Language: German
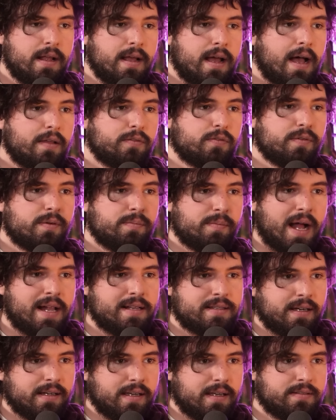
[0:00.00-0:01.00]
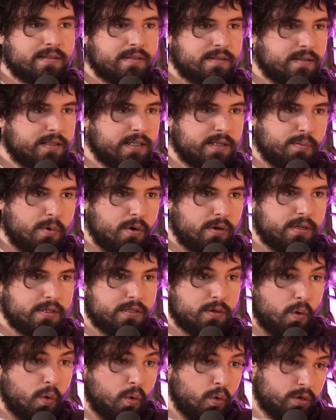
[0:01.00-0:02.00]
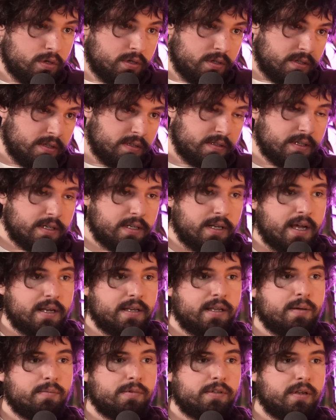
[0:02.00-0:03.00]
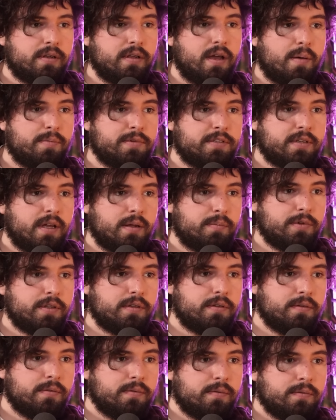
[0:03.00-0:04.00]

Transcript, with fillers: Also im Alltag ist es nicht möglich ohne diesen kleinen Hebel, den die Amis da anbieten.